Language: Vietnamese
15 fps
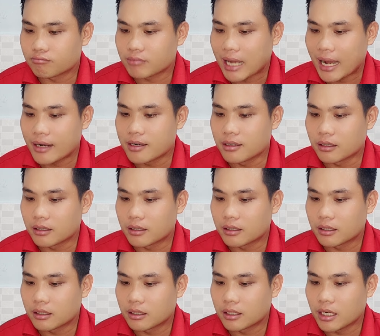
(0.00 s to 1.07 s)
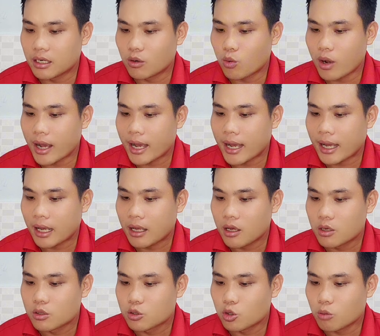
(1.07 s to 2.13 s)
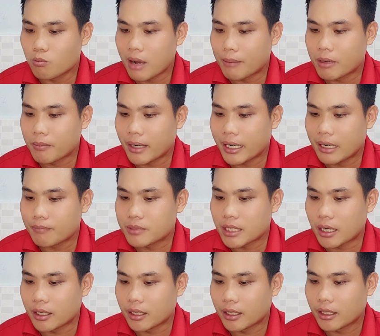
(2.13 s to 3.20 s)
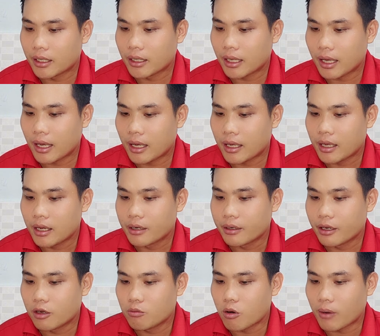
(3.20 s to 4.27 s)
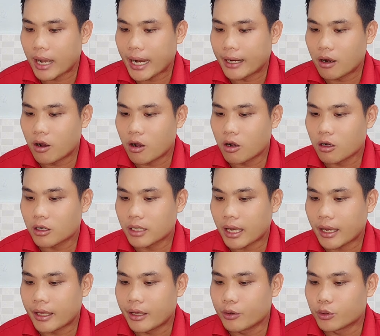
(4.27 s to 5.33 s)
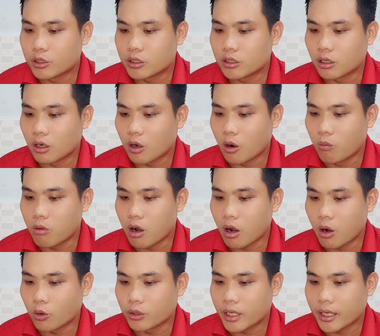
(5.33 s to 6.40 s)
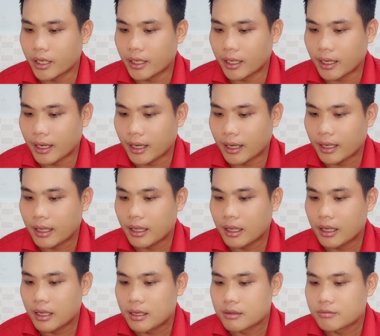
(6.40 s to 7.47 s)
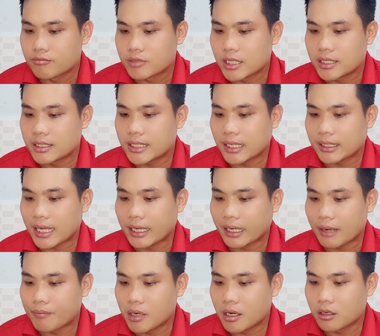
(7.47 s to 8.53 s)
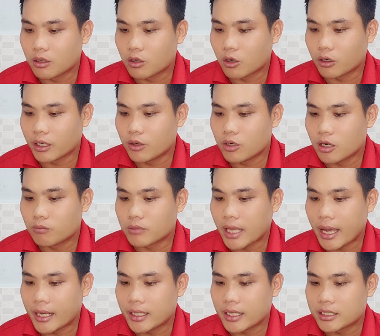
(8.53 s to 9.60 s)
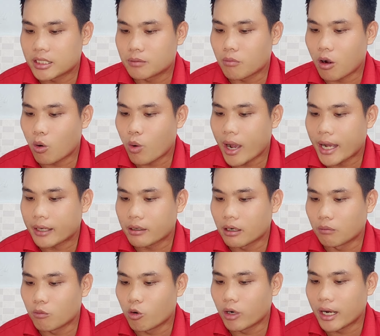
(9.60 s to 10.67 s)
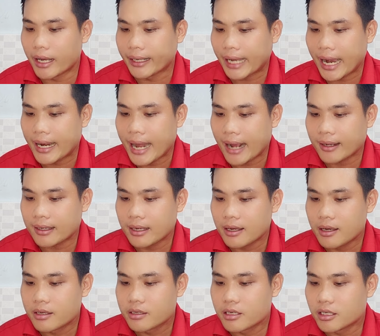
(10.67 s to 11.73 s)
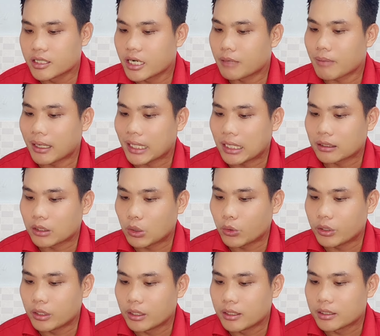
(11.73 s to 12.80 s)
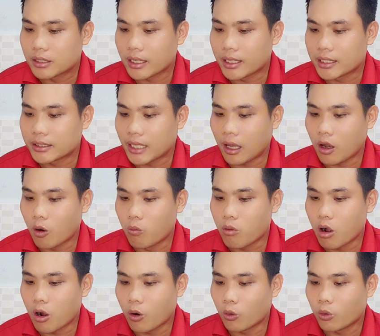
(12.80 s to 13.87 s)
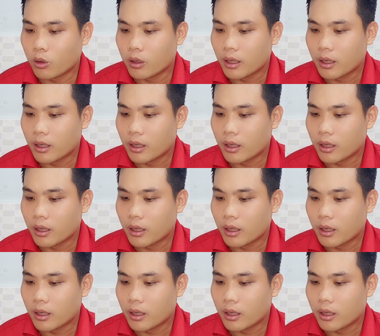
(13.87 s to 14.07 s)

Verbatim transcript: đã được kinh qua suốt ba mươi mấy năm trời ha. Nếu một ai đó có thể yêu thương, ủng hộ thì à, xin chân thành cảm ơn, còn nếu không thể thì xin bỏ qua, đừng buông lời cay đắng. Nhưng riêng bản thân tôi thì sẽ ủng hộ